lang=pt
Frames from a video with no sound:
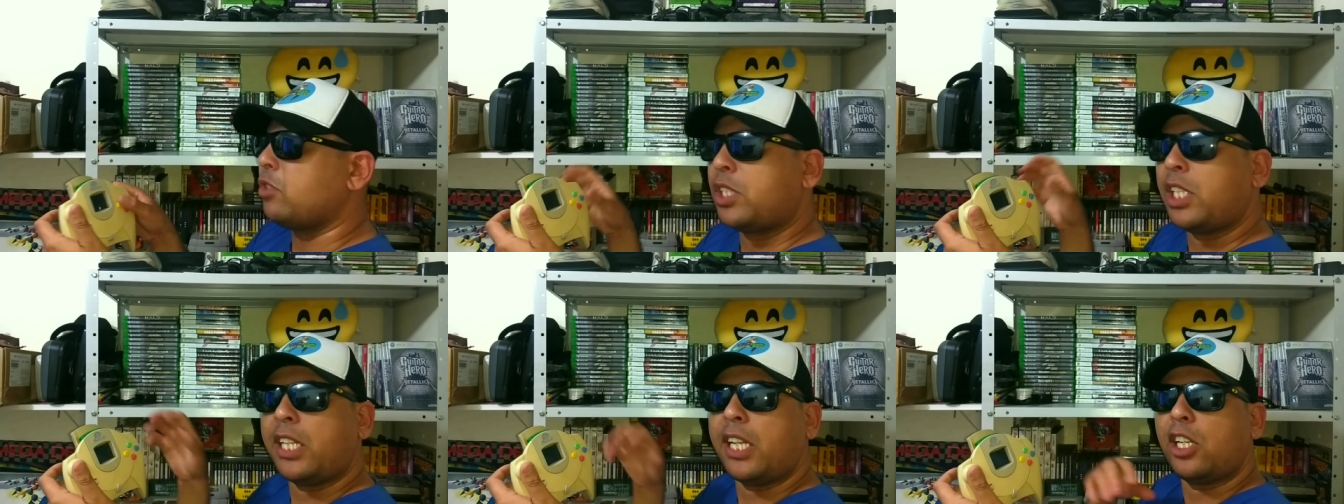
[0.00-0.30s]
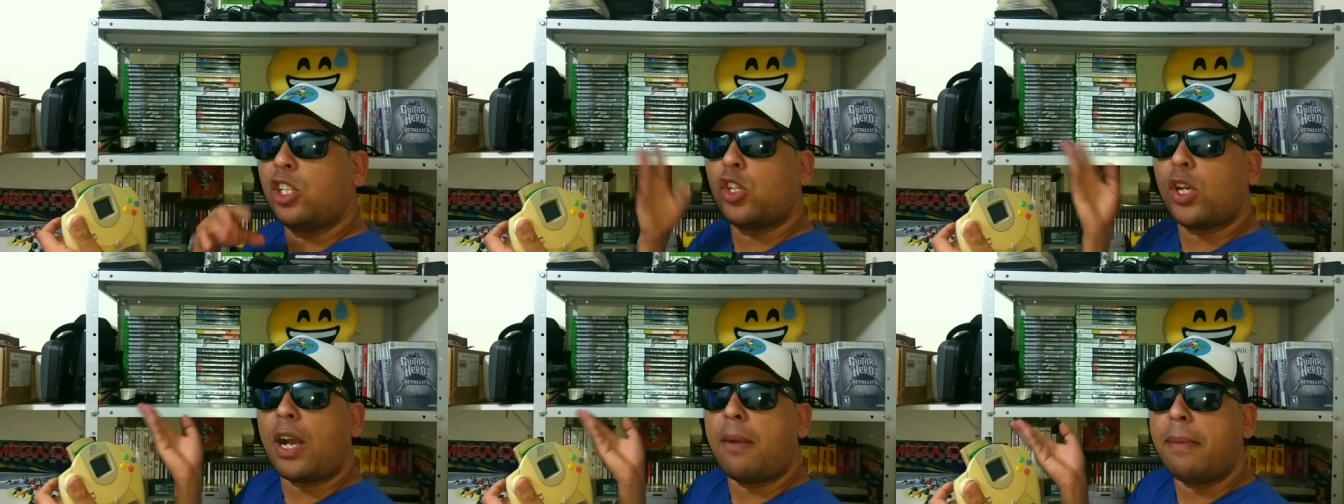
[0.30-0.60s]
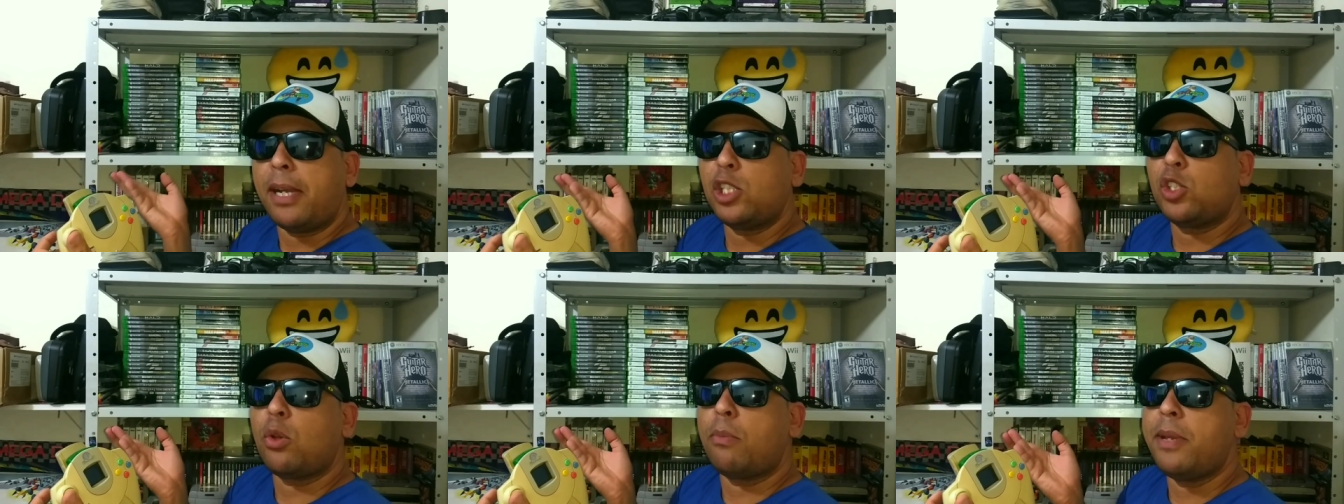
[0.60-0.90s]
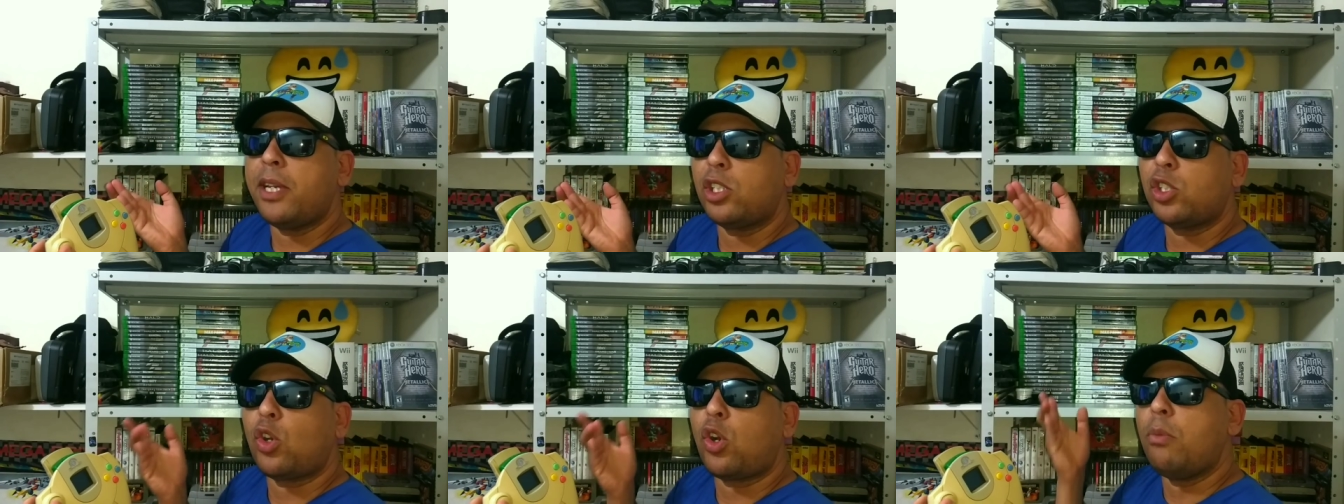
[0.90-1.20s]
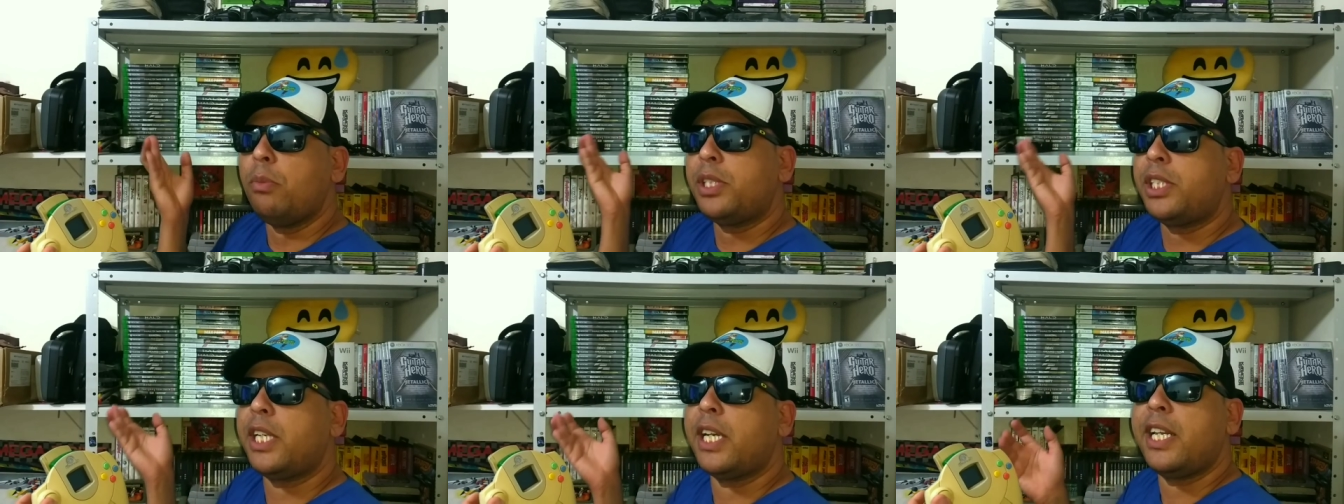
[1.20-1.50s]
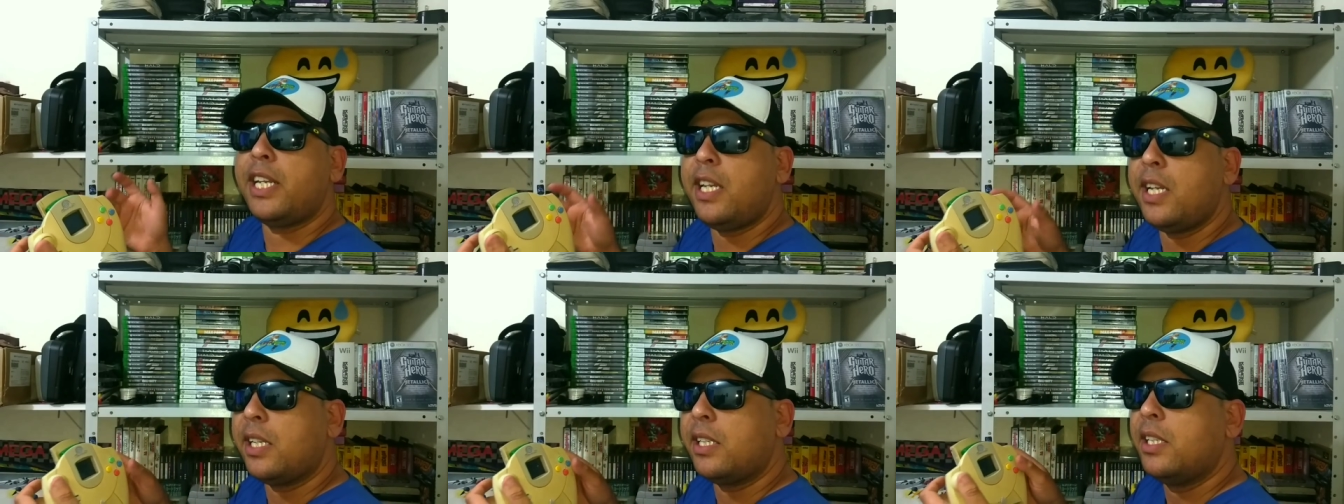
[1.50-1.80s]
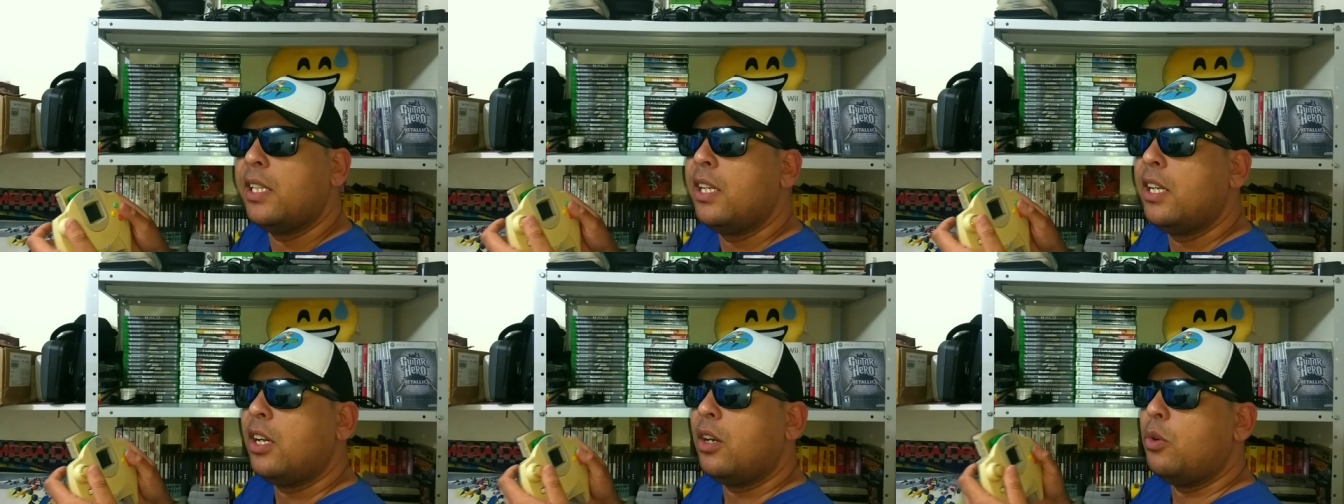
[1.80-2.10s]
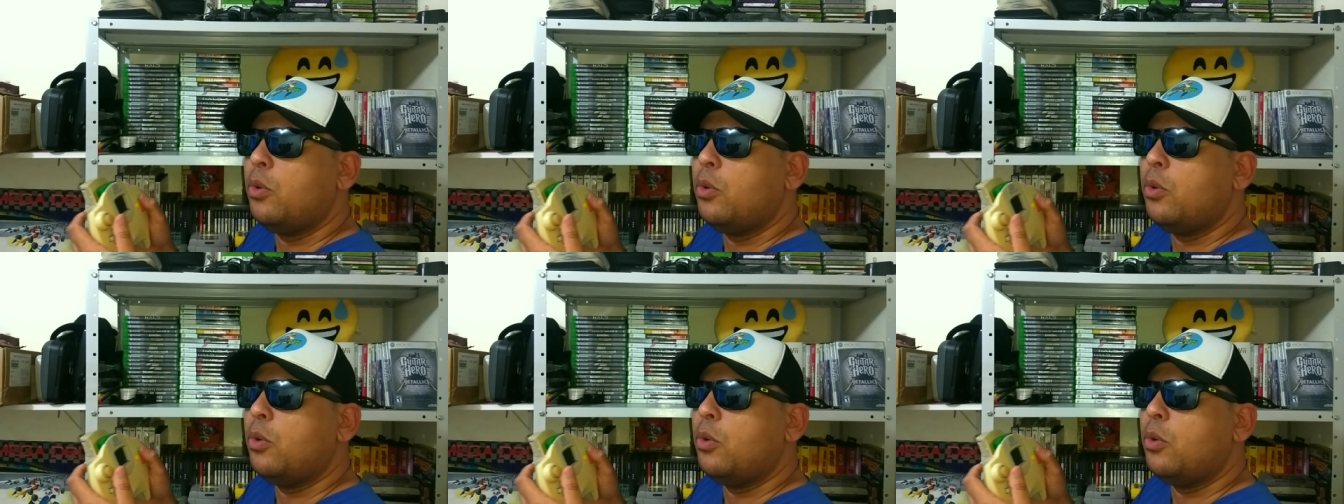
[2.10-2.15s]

você tem que jogar mais ou menos como seria